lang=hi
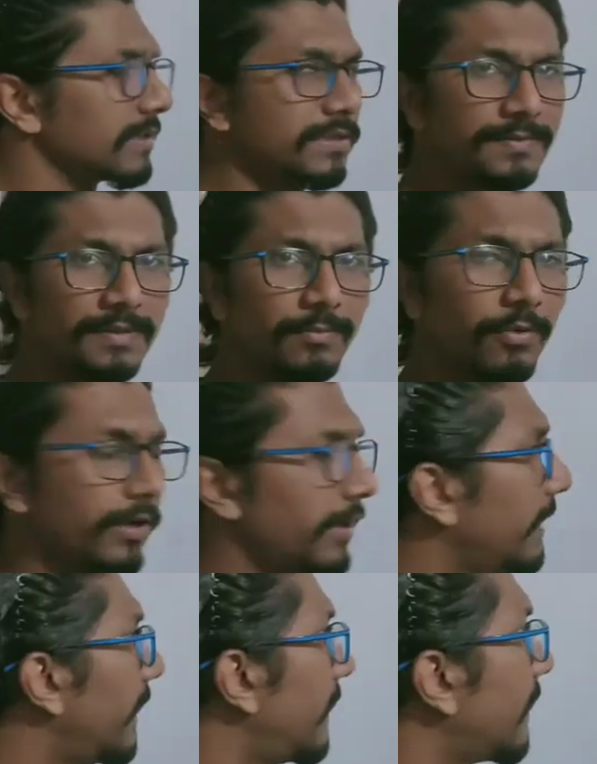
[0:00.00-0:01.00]
सबसे इंपॉर्टेंट
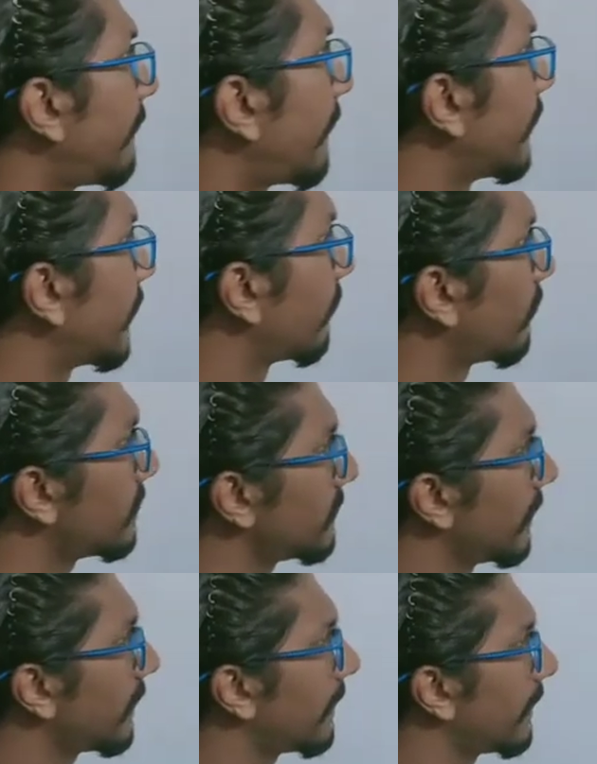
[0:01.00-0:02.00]
डेल्टा फाइंड करना वॉट इज
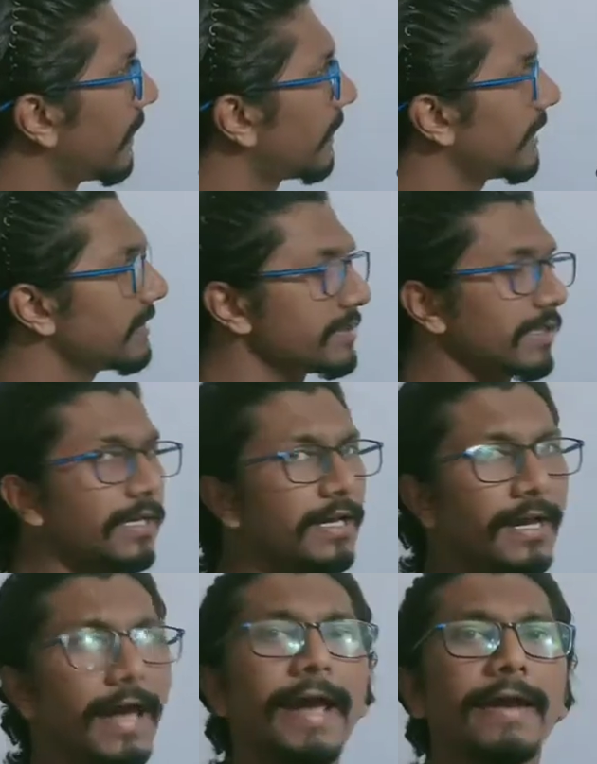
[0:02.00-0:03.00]
डेल्टा डेल्टा इज़
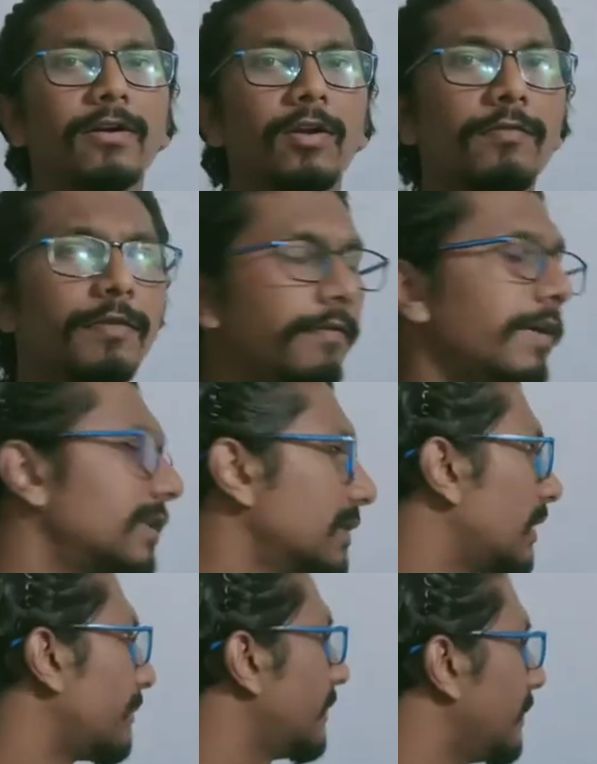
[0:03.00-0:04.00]
एंगल ऑफ डिविएशन
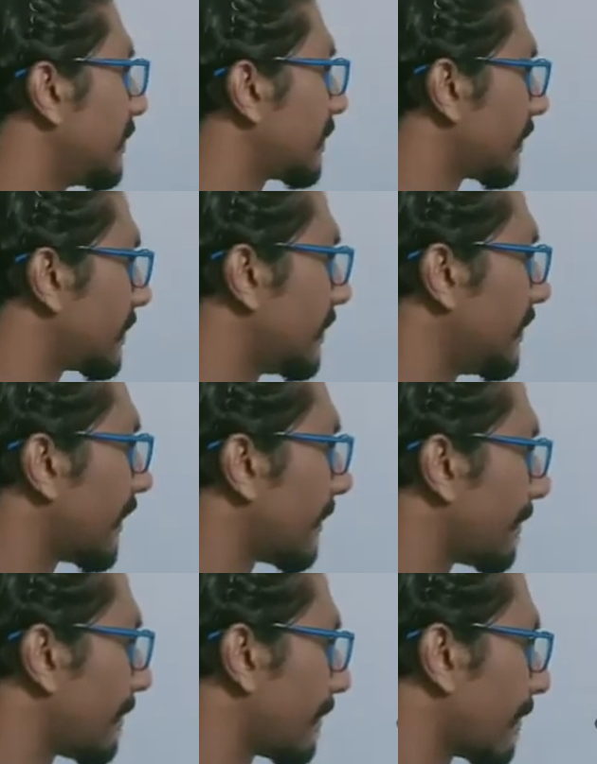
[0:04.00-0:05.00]
हमने डिस्कस किया
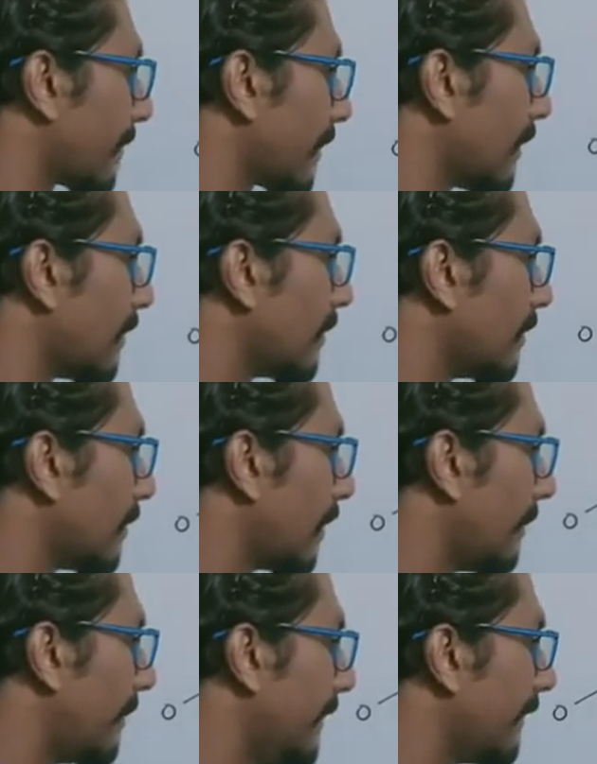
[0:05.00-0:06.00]
है
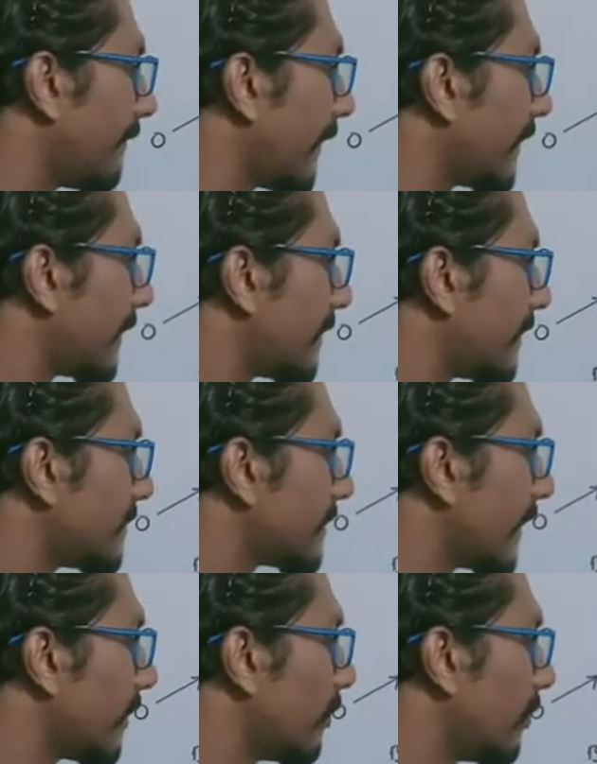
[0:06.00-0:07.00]
हमें ये फाइंड करना दैट इज
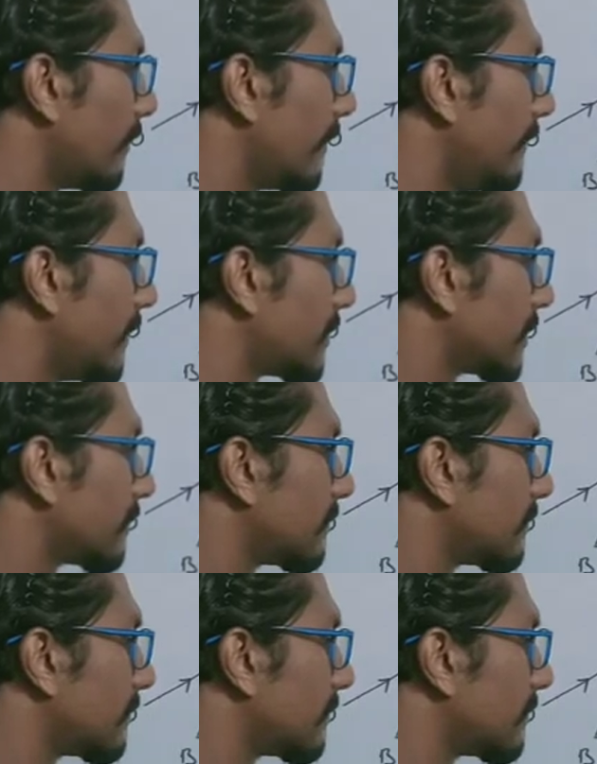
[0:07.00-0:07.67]
एंगल ऑफ डिविएशन